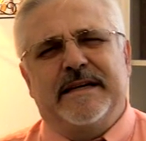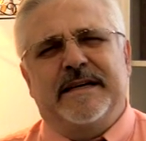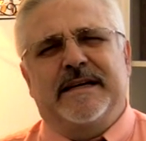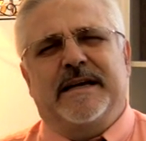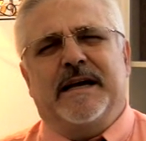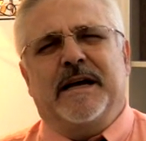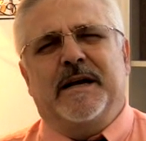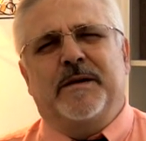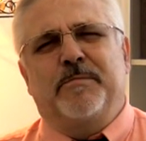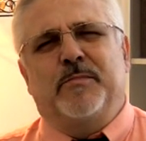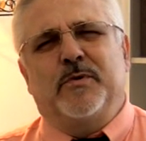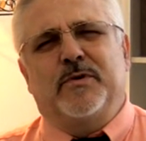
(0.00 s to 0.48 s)

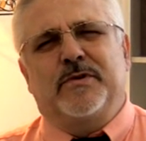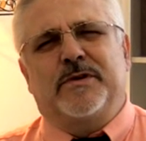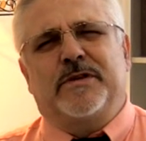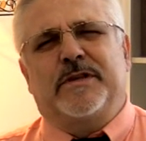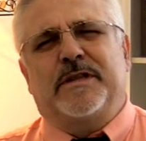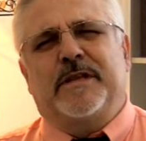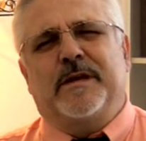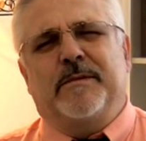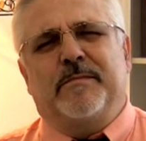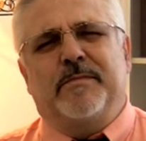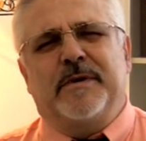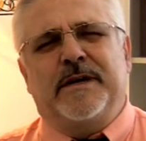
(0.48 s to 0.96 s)
как
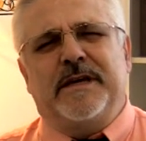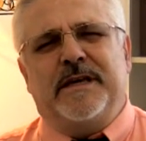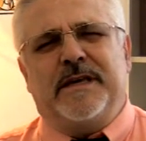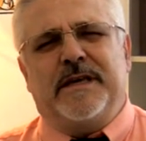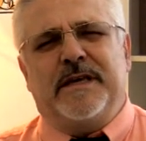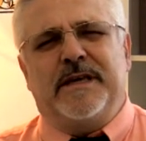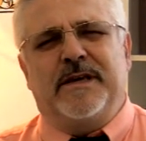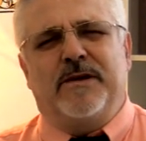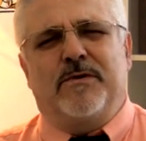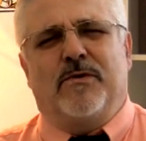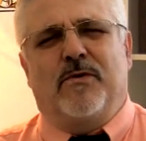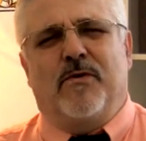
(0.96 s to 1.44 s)
будто бы
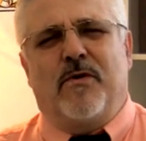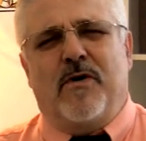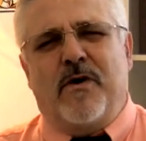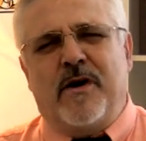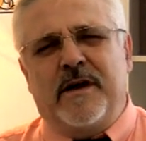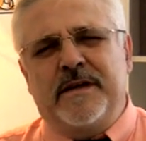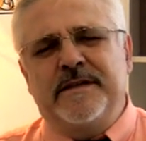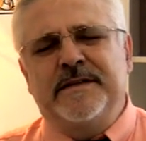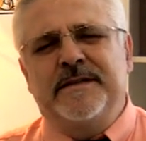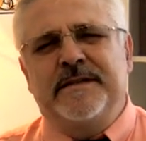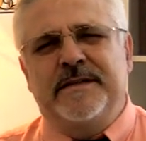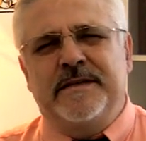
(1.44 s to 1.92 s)
и
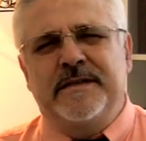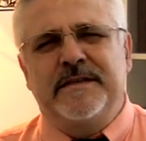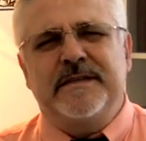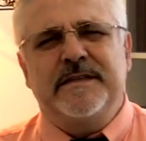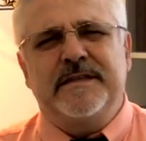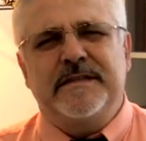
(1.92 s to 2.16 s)
он,